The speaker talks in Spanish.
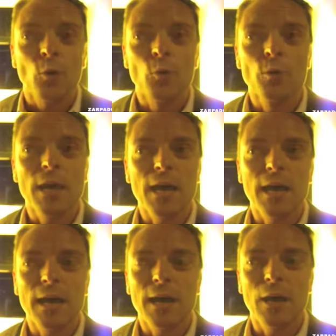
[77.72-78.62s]

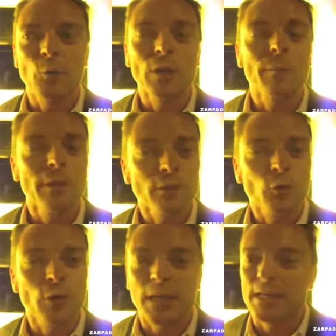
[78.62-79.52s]
un
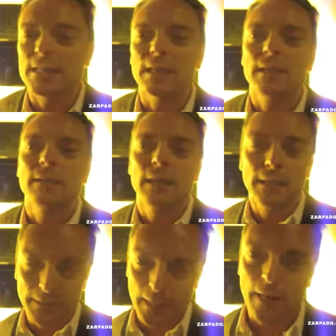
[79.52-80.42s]
evento que es
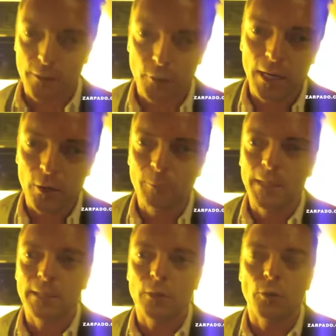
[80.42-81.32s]

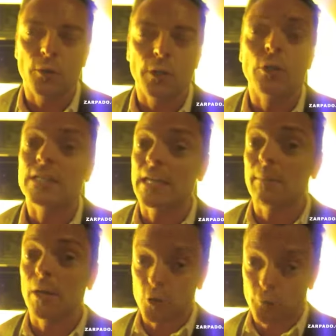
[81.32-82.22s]
internacionalmente conocido que se
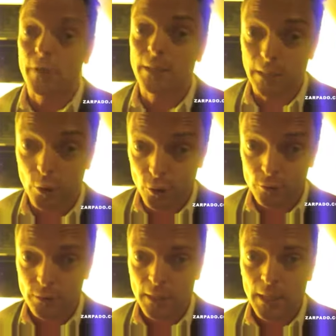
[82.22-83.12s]
llama los Fendi O,
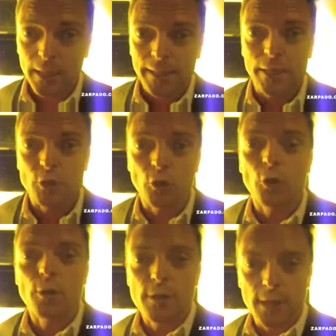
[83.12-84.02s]
que son
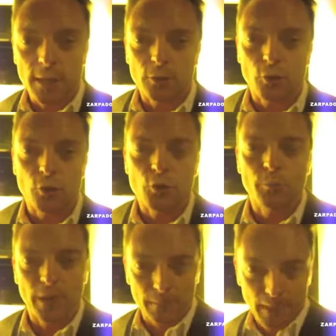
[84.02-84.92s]
conciertos
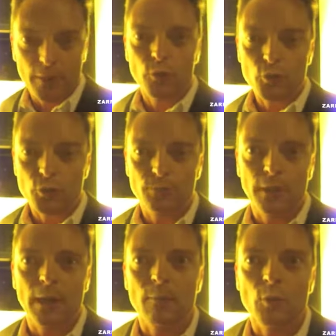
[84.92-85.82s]
privados,
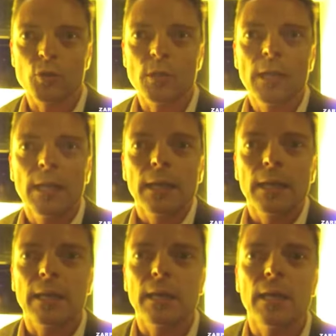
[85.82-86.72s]
digamos,
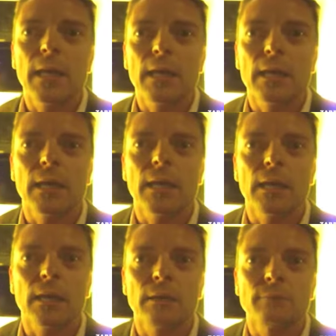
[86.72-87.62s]
que
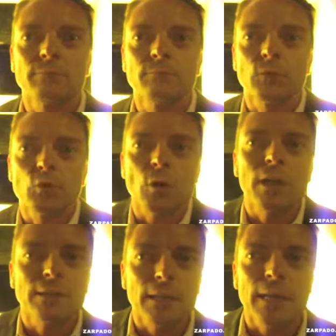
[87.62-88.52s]
eh,
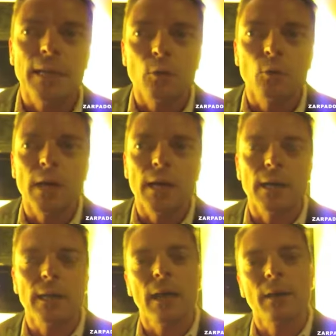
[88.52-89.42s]
suelen tener lugar
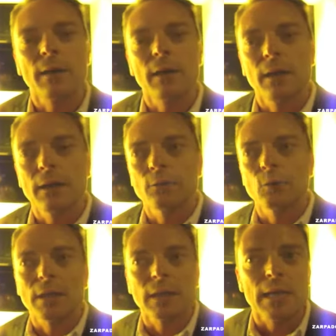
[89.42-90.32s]
ah,
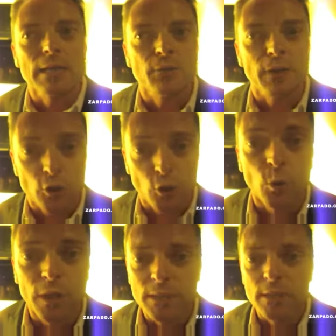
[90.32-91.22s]
durante las Fashion
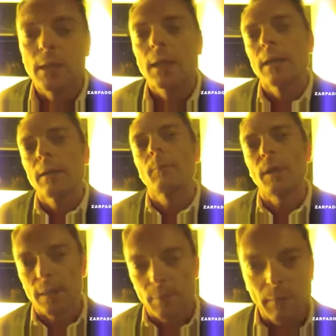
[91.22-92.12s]
Weeks,
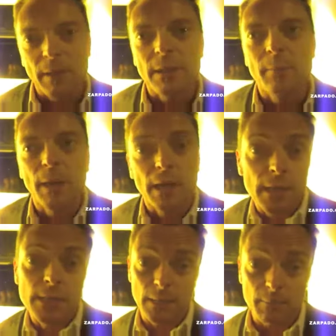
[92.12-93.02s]
principalmente en
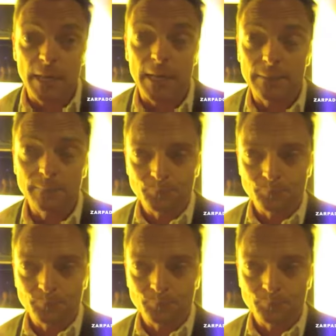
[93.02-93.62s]
París, en Milán,